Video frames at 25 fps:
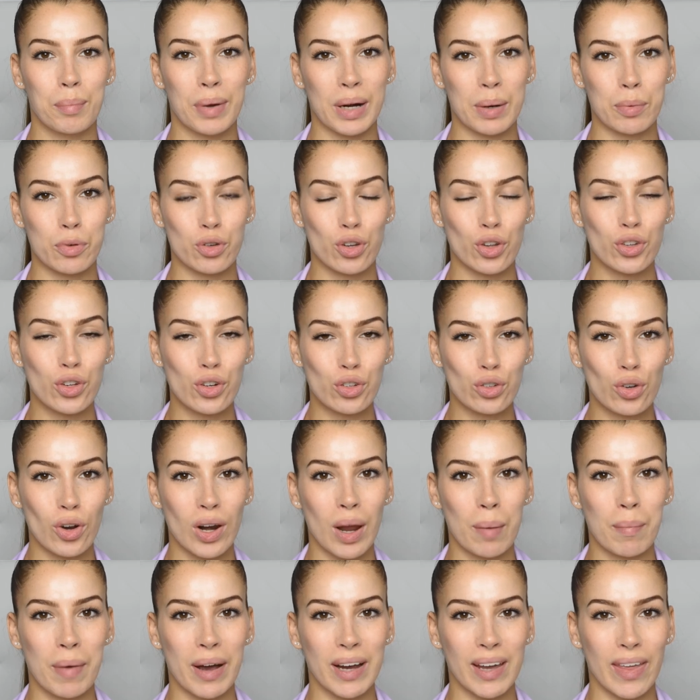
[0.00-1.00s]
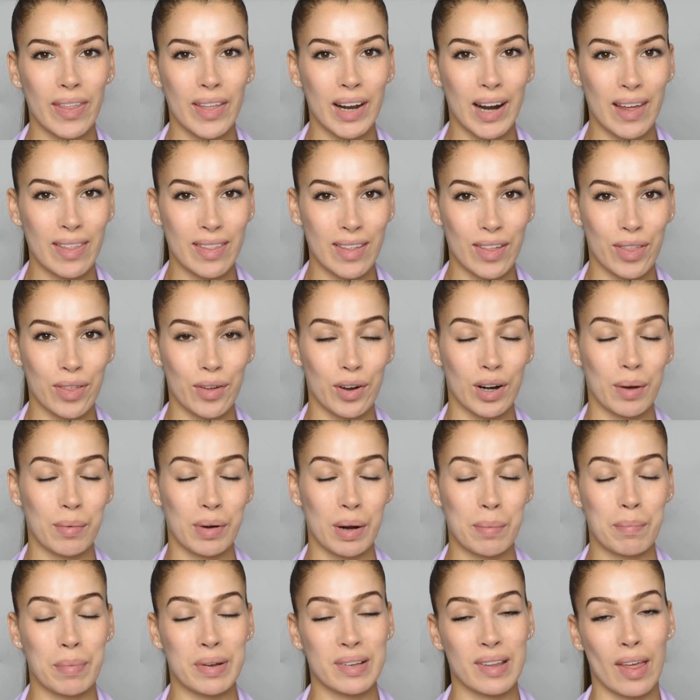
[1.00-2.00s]
Para vosotros con la magia de la edición
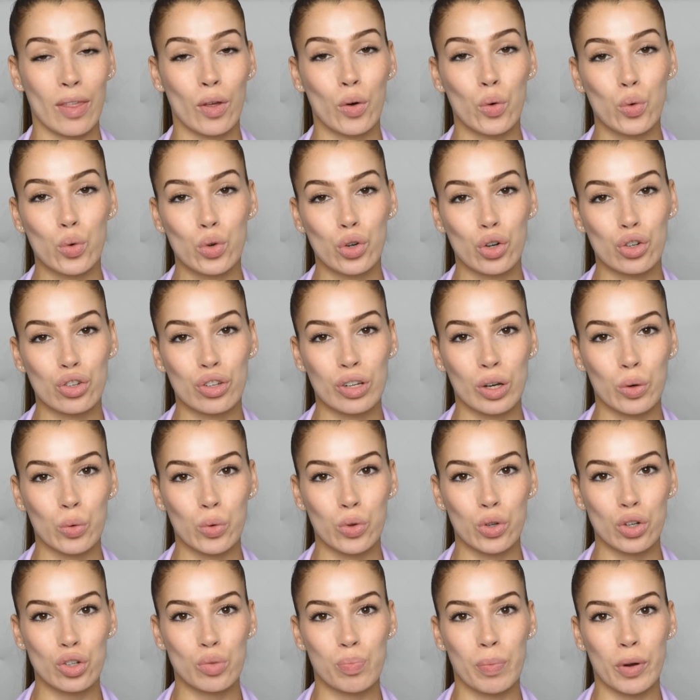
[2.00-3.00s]
habrán pasado unos segundos,